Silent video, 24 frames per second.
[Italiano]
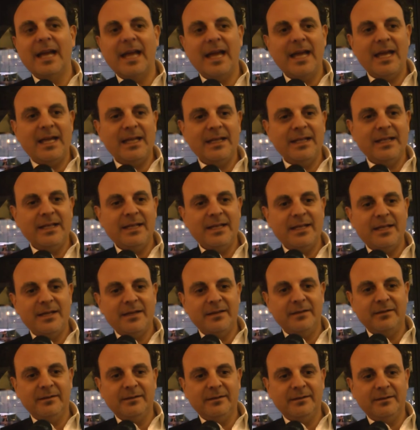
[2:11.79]
è di,
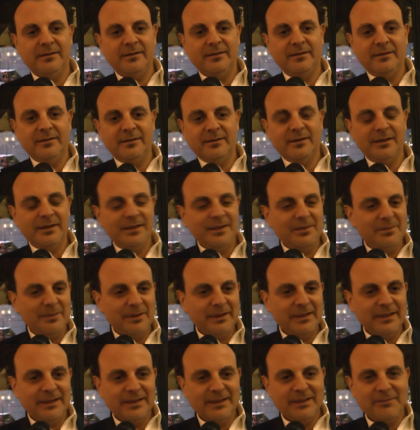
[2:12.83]
eh,
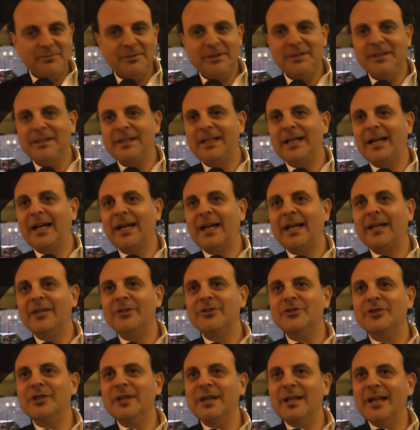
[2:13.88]
indipendentemente da
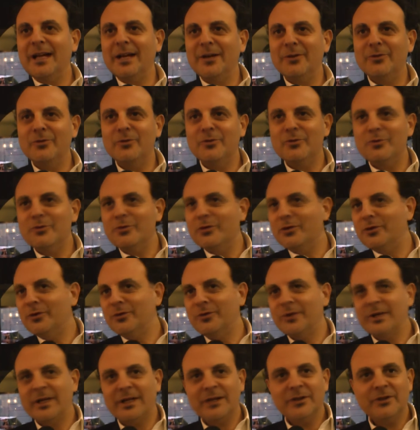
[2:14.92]
cancellare un cookie o
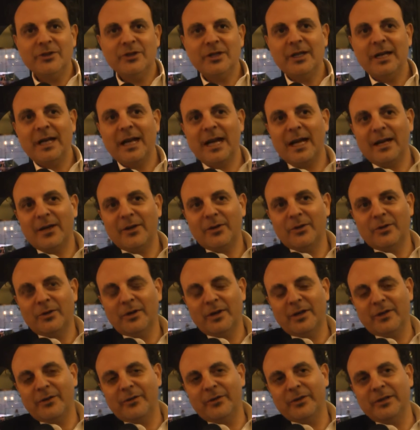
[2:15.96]
non
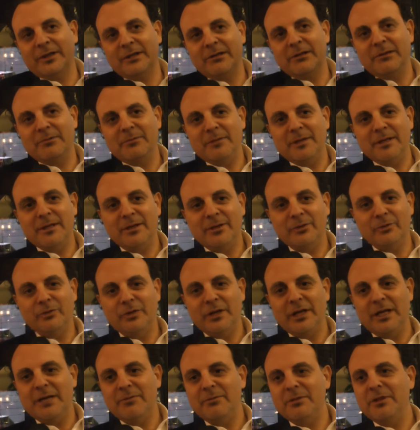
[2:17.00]
cancellarlo, effettivamente
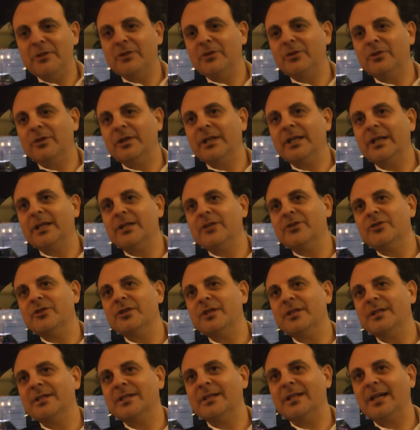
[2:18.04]
un elemento che
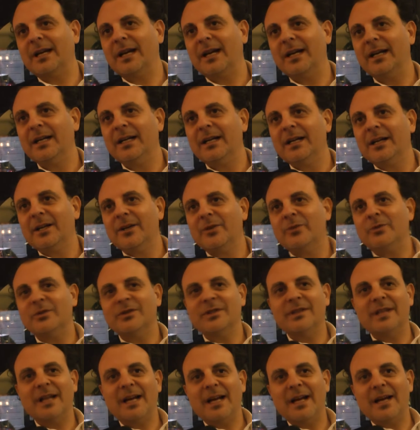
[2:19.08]
registra
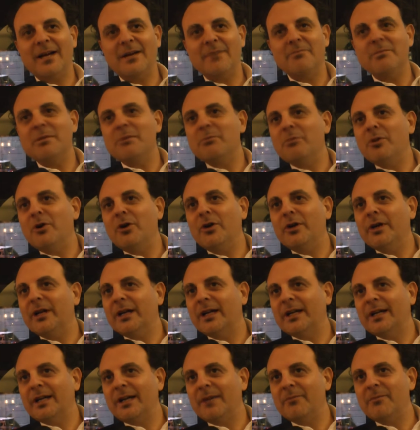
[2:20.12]
questa
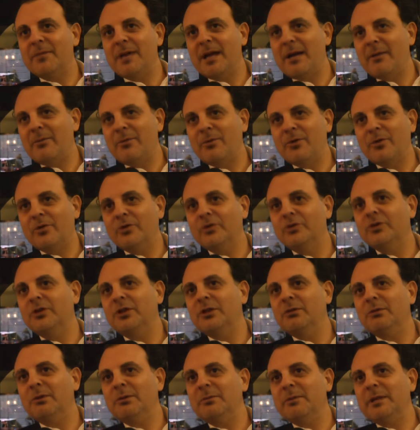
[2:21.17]
memoria che abbiamo
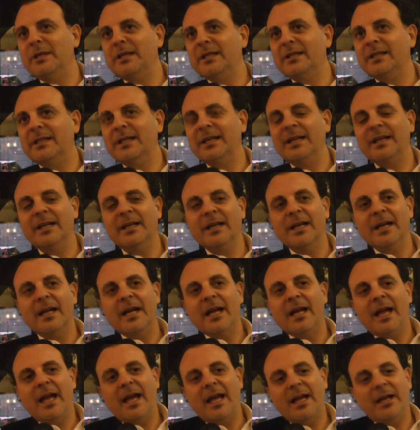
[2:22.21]
continuamente
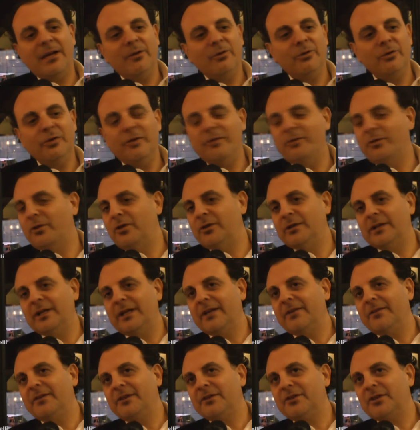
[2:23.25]
è ogni volta
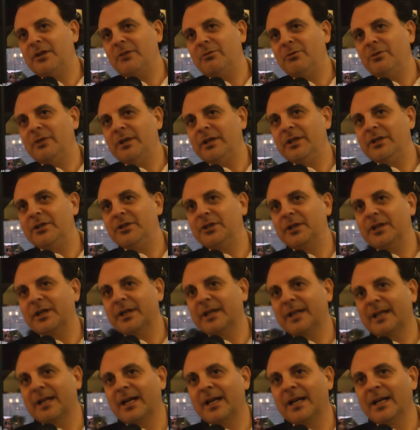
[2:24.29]
che facciamo una
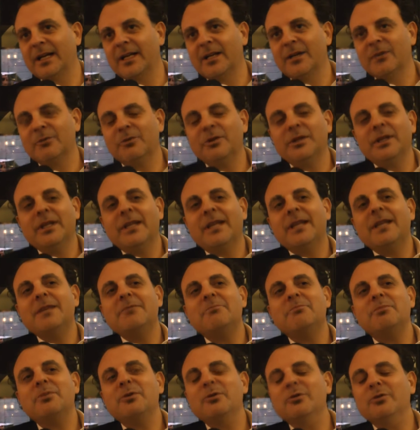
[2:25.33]
ricerca. Quindi
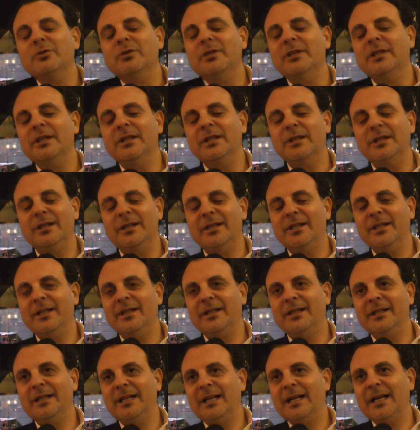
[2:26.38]
chi più
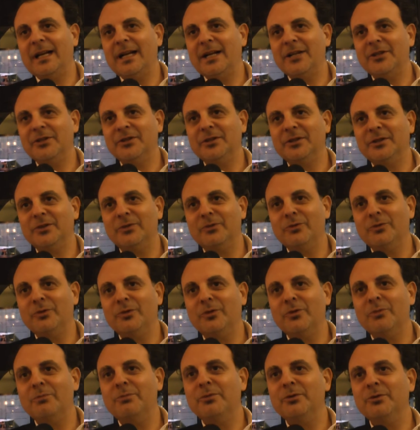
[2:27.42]
di, della cache di
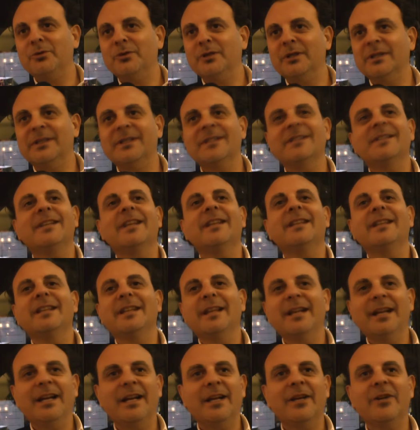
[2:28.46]
un computer ti sa
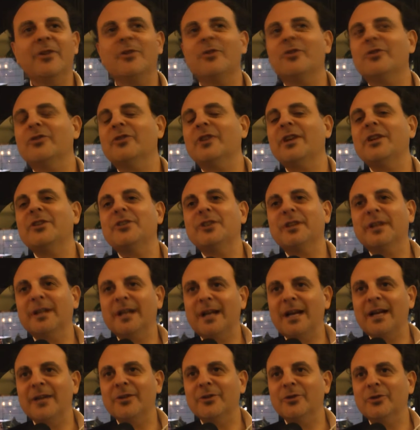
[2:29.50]
dire che cosa hai
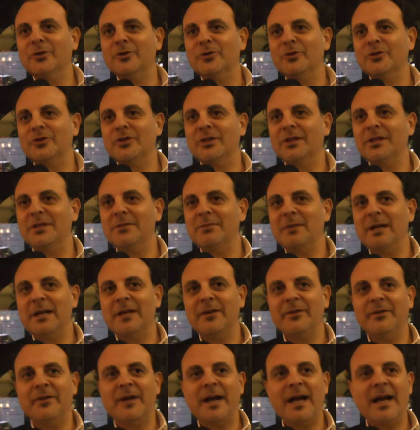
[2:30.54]
cercato cercato otto
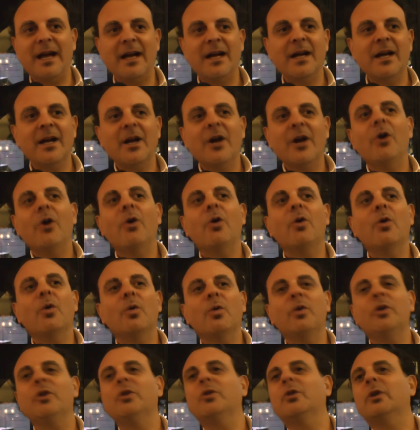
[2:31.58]
settimane fa o
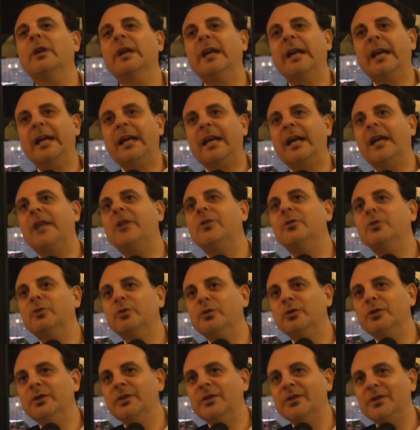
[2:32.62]
quello che era il
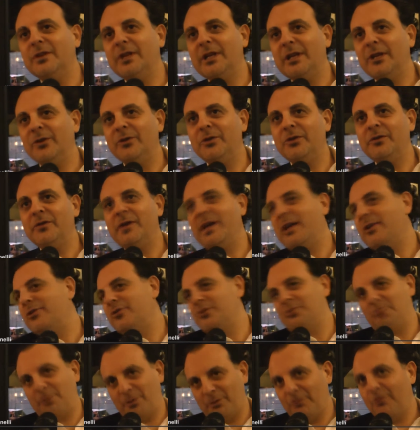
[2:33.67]
tuo desiderio di
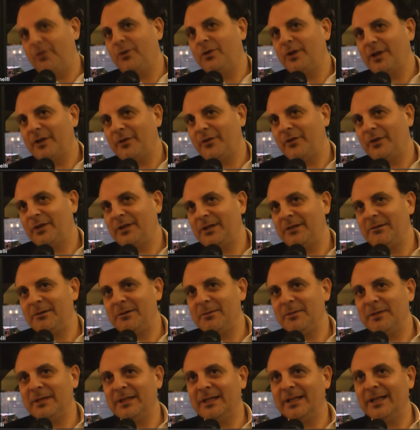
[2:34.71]
viaggio e poi quello che
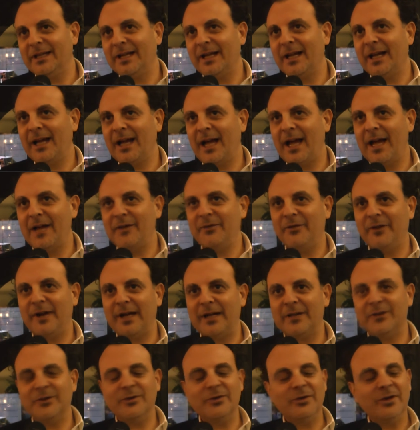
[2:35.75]
effettivamente hai
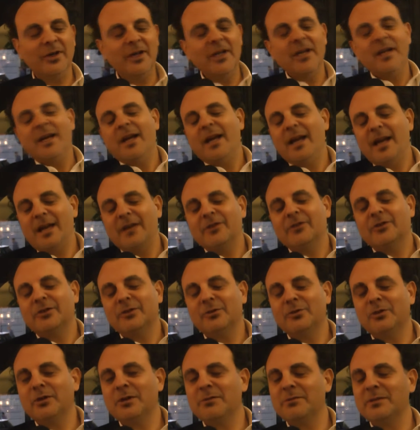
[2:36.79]
fatto. E
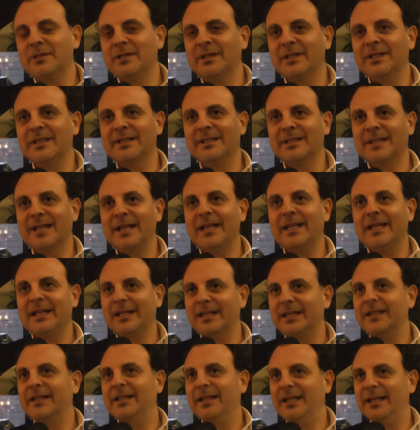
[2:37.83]
sicuramente sta
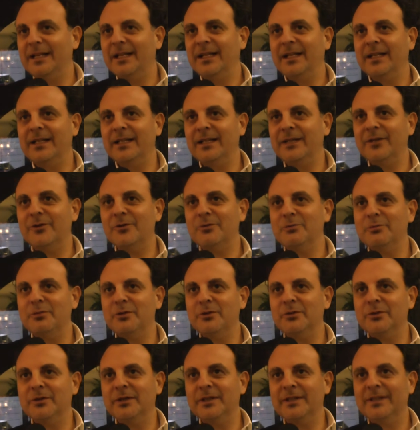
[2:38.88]
lì nel, nel
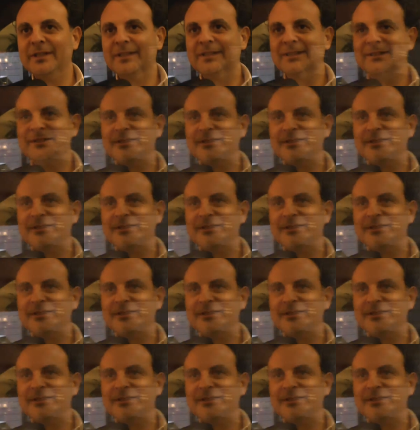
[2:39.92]
computer.